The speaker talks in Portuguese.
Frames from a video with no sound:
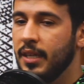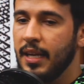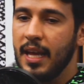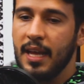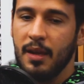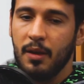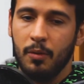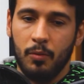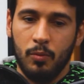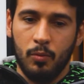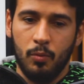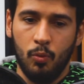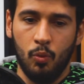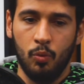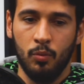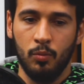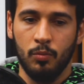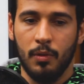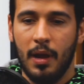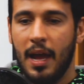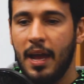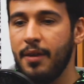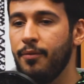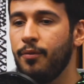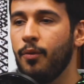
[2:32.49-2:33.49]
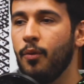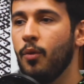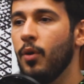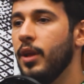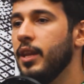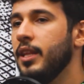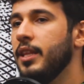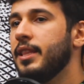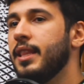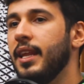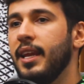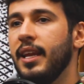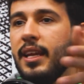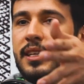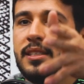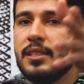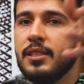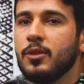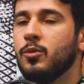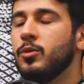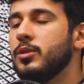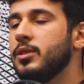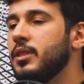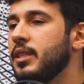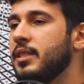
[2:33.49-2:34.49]
Né, um iPhone
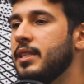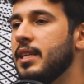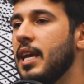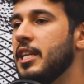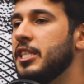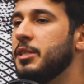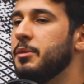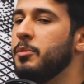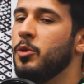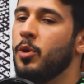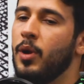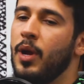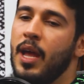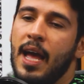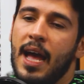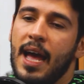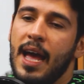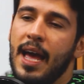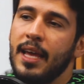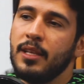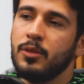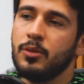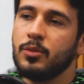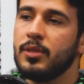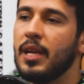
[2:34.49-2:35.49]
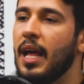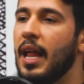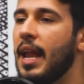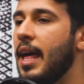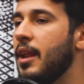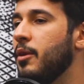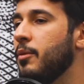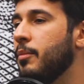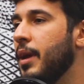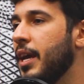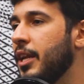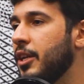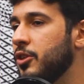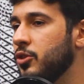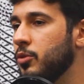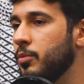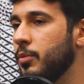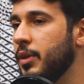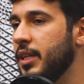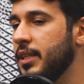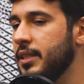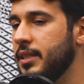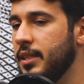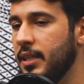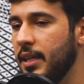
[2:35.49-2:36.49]
13 custa 7 mil reais, o salário médio do
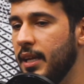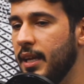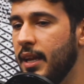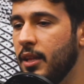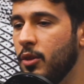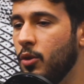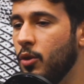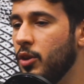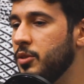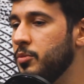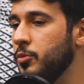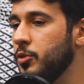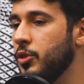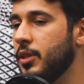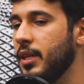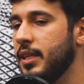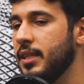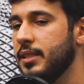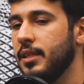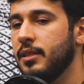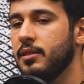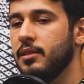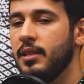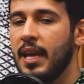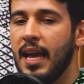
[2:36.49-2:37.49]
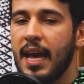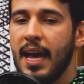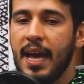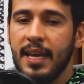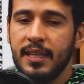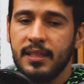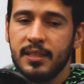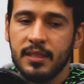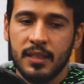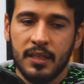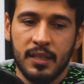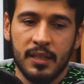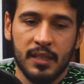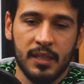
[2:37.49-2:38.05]
brasileiro é 2.300 reais.